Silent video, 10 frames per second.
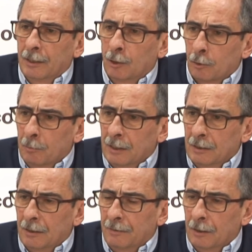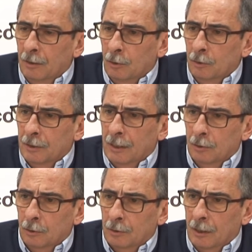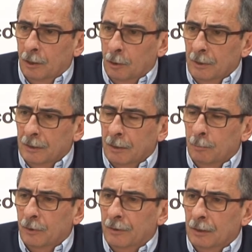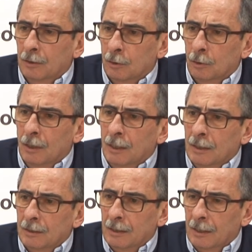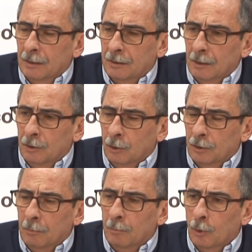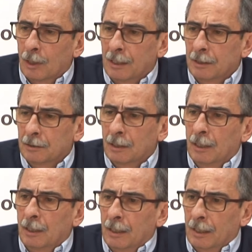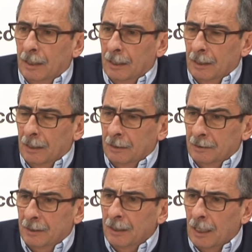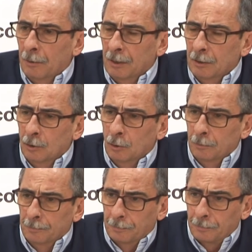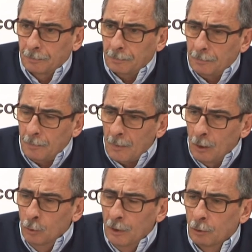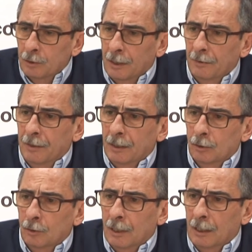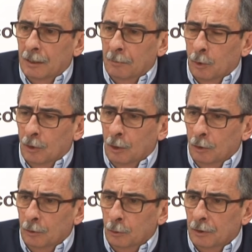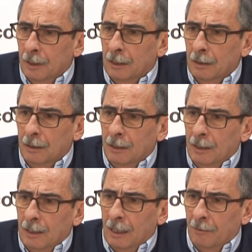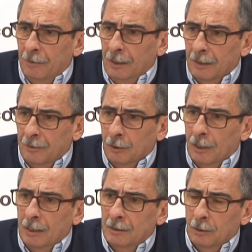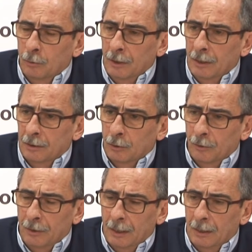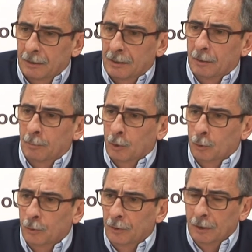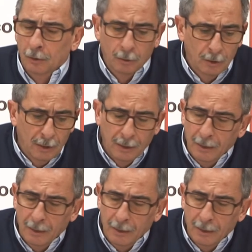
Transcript: enorme, de 100 contratos el 90% siguen siendo temporales, eh, sigue habiendo una ausencia total de modelo industrial, la afiliación a la seguridad social se ha producido